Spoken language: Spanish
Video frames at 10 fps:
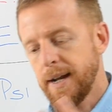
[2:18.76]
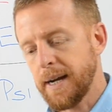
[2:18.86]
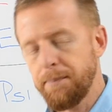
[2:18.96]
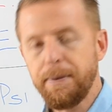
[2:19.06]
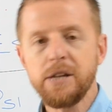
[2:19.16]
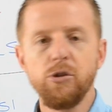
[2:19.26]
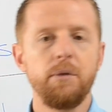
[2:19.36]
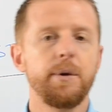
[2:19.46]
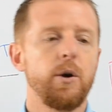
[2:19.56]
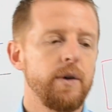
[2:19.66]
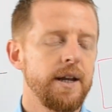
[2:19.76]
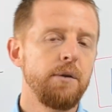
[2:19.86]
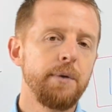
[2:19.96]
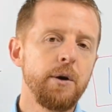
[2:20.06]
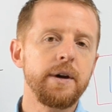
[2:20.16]
Respecto al broker,
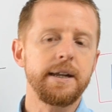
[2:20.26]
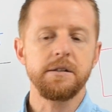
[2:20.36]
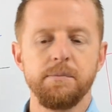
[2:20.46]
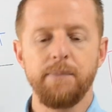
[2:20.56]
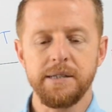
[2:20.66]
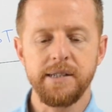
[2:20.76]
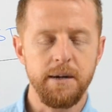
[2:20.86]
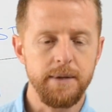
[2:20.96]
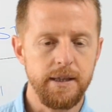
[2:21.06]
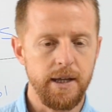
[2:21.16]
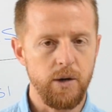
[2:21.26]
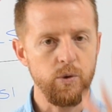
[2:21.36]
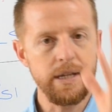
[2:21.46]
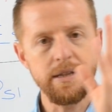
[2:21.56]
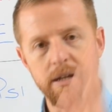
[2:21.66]
el broker es básicamente
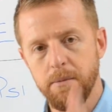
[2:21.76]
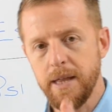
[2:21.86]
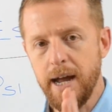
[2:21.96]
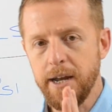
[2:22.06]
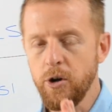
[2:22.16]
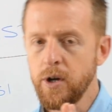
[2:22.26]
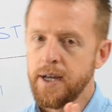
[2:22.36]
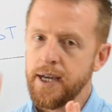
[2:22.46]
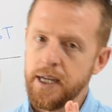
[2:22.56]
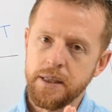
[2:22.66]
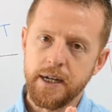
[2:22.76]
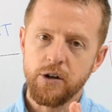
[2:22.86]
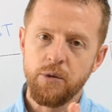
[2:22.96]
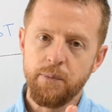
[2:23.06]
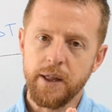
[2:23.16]
un intermediario entre el
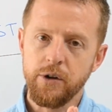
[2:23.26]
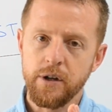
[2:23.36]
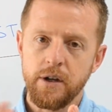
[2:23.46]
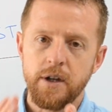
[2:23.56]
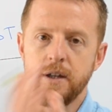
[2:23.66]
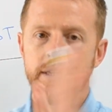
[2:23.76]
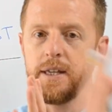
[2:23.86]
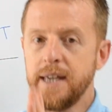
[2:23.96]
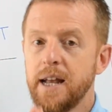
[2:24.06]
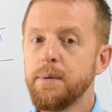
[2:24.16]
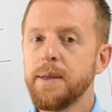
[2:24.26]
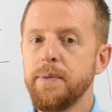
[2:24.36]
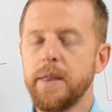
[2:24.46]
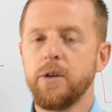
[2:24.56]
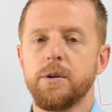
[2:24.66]
comprador y el
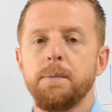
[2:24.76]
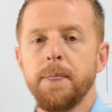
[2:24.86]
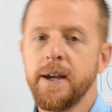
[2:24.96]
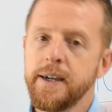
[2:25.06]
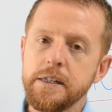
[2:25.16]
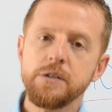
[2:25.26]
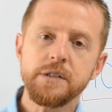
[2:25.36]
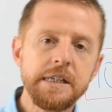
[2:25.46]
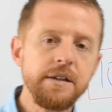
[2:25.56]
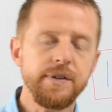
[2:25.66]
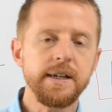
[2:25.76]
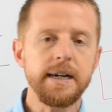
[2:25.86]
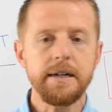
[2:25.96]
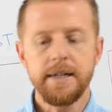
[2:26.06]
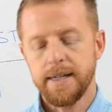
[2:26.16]
vendedor. Esto
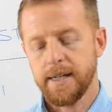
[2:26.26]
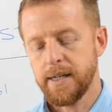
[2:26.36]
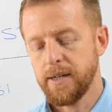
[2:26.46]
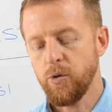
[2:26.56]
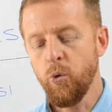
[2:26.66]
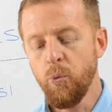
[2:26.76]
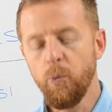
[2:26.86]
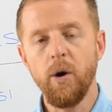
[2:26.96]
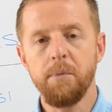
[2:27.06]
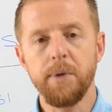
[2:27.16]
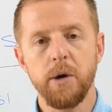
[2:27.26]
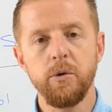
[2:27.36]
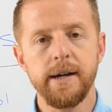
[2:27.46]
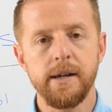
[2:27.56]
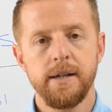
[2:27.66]
significa que un buen
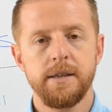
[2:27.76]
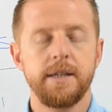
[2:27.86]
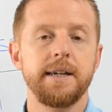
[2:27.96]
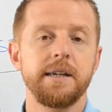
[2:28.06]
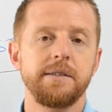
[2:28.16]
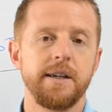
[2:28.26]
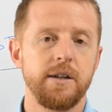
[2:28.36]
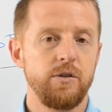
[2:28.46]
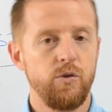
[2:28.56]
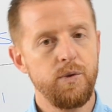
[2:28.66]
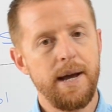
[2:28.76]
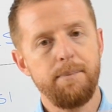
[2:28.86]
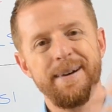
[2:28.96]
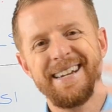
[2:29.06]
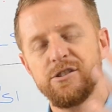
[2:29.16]
broker tiene que ser una
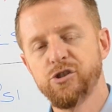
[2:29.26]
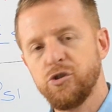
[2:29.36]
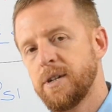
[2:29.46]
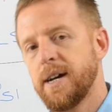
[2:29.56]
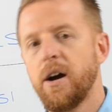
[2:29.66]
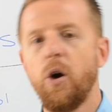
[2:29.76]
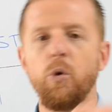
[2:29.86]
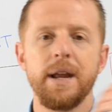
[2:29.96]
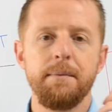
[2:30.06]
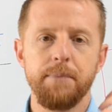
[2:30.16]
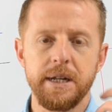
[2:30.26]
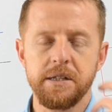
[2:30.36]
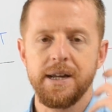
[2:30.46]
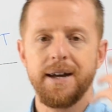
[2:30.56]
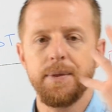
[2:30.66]
persona o una
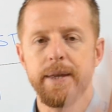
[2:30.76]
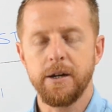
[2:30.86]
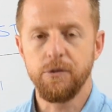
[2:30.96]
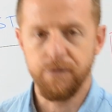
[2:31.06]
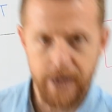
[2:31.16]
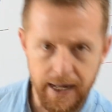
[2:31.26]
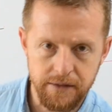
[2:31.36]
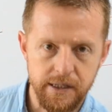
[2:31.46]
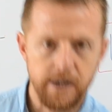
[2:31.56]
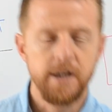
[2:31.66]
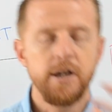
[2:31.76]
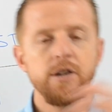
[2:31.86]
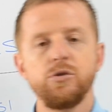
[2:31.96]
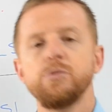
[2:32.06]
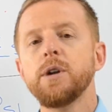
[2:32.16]
empresa de confianza.
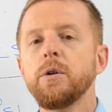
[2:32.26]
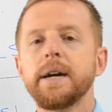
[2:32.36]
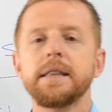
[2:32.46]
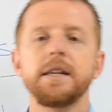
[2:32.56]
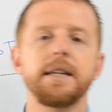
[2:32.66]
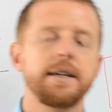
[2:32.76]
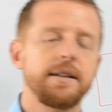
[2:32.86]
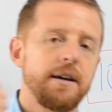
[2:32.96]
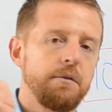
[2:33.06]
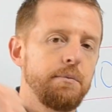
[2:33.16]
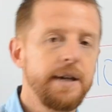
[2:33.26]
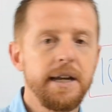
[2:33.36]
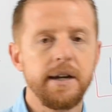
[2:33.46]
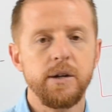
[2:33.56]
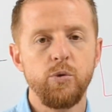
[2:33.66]
Tu broker tiene que estar
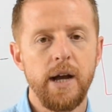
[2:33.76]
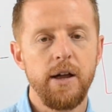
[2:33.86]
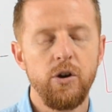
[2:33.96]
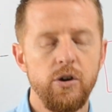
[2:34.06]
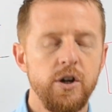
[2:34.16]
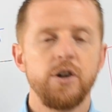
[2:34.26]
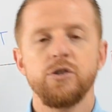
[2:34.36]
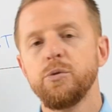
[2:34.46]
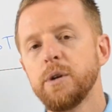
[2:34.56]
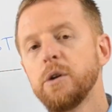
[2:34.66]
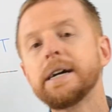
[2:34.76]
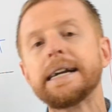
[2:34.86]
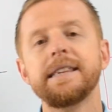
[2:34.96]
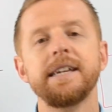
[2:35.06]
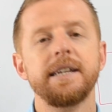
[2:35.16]
bien regulado, tu
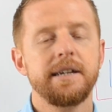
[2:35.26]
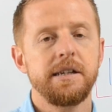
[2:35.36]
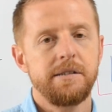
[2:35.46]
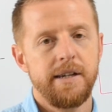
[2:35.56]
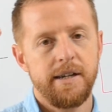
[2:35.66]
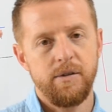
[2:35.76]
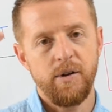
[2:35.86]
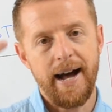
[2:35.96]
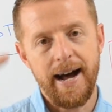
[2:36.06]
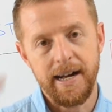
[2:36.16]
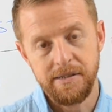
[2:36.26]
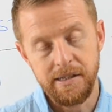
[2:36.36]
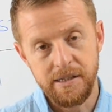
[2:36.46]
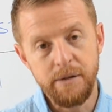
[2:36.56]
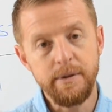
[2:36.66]
broker tiene que ser
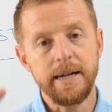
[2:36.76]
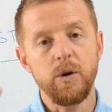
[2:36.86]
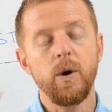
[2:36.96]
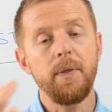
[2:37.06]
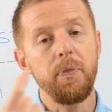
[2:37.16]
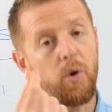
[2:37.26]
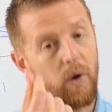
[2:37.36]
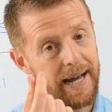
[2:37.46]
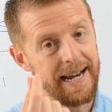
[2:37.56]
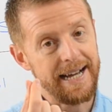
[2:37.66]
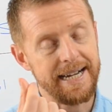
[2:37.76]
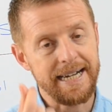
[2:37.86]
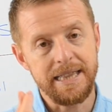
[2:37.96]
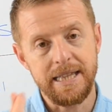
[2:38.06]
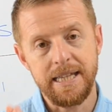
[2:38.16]
accesible en cuanto a la
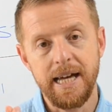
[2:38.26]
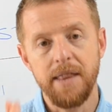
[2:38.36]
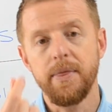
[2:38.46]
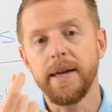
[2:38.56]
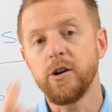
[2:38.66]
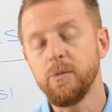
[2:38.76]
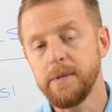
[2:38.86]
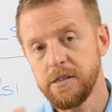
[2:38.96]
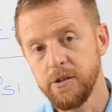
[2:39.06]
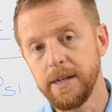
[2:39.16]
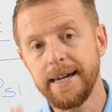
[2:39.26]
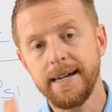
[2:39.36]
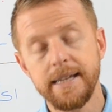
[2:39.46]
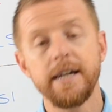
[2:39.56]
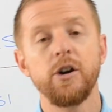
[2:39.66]
cantidad de comisiones
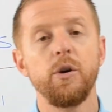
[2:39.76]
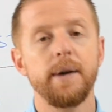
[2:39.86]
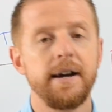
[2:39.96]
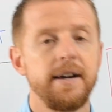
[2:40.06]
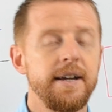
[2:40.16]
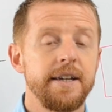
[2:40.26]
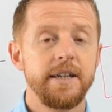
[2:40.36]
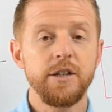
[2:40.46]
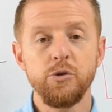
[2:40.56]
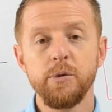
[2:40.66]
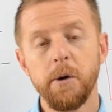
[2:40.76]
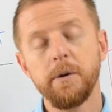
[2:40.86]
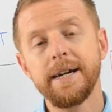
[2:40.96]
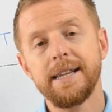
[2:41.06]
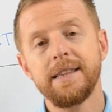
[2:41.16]
que te cobra y tu
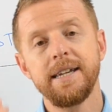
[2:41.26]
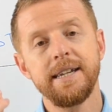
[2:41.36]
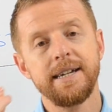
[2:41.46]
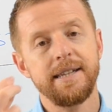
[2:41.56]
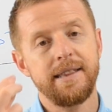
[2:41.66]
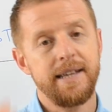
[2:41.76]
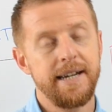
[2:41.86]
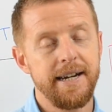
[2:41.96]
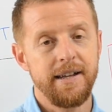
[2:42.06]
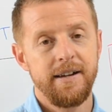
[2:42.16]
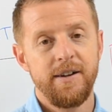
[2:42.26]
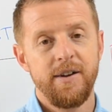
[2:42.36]
broker tiene que tener